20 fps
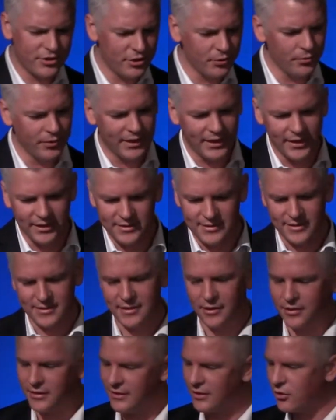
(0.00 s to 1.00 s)
teorias
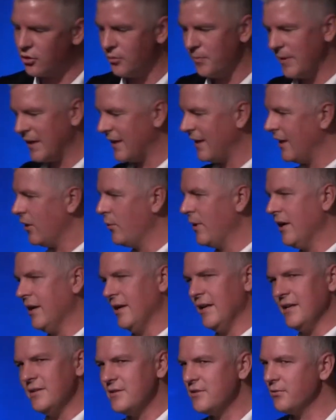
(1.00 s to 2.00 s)
acerca de como é que é o
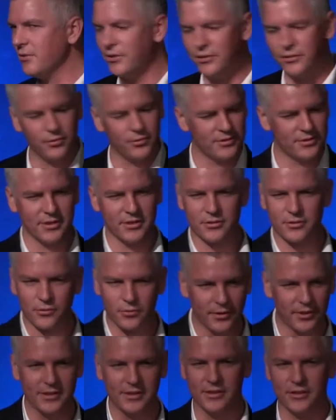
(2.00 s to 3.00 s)
início de todas as
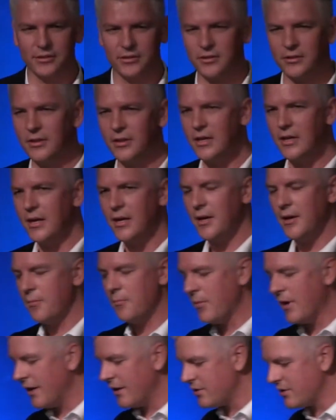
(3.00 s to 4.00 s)
coisas,
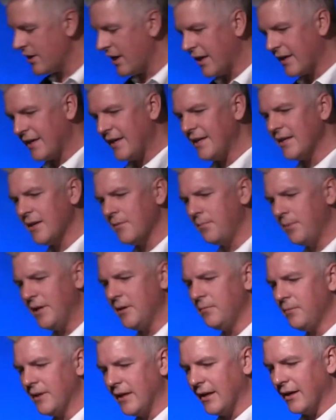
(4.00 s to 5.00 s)
mas aqui na
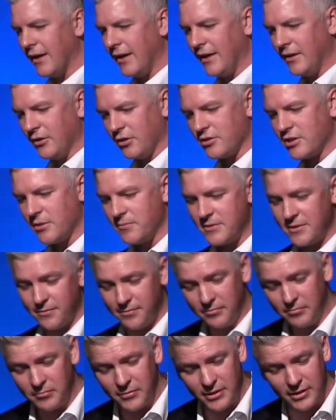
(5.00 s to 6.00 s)
Bíblia, e nós estamos a,
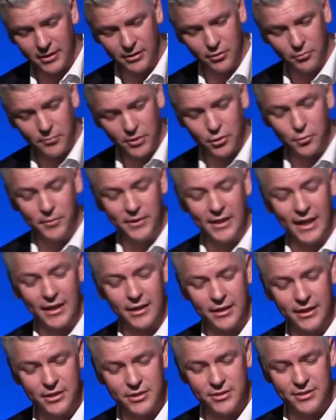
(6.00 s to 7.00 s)
numa
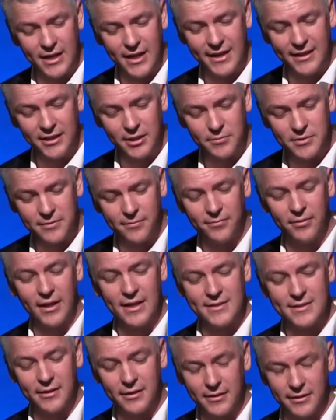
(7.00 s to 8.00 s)
comunidade cristã e estamos a
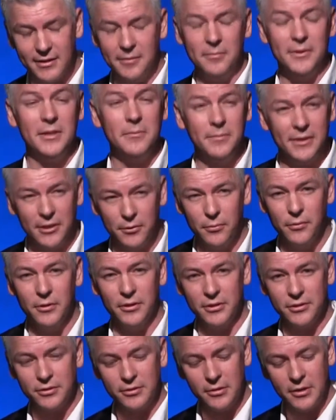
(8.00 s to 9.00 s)
falar acerca da Bíblia
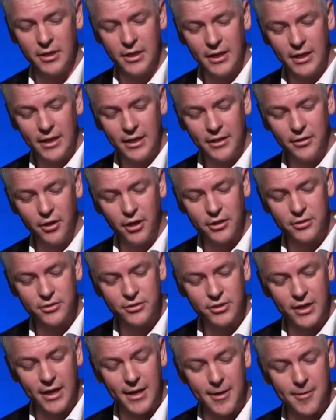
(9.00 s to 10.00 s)
hoje,
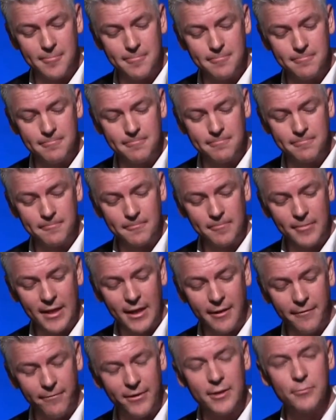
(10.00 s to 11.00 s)
nós. Um,
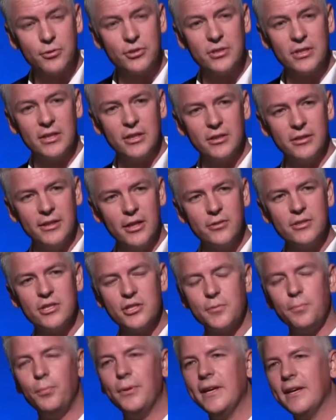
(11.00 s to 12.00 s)
vemos Deus a
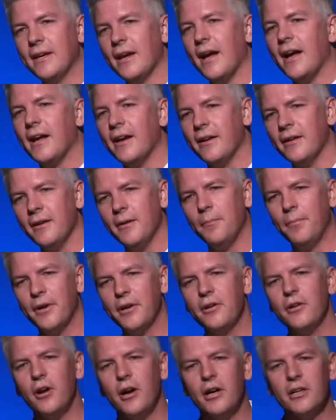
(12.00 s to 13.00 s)
explicar
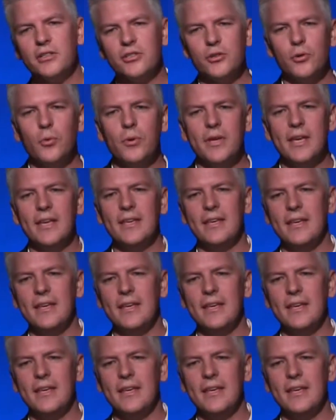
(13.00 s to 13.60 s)
para nós o que,